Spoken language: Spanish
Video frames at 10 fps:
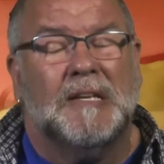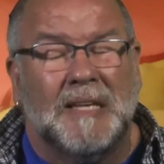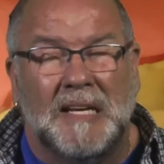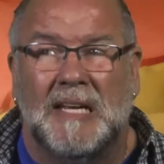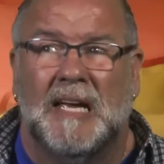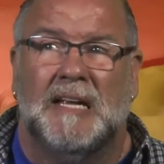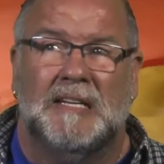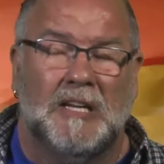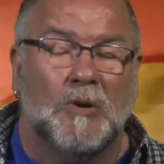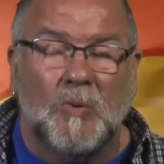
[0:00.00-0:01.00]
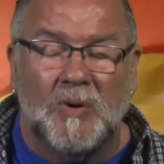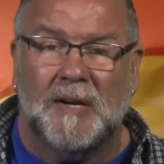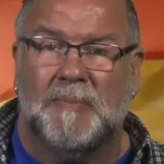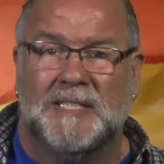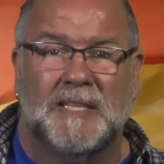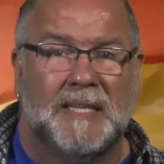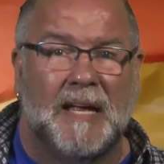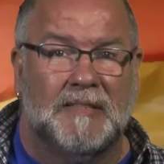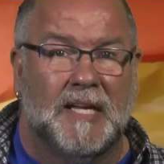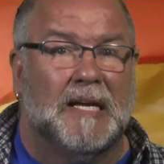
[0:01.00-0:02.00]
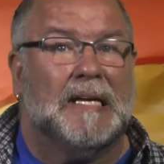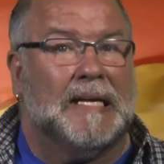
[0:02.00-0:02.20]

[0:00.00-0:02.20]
tenía ningún representante,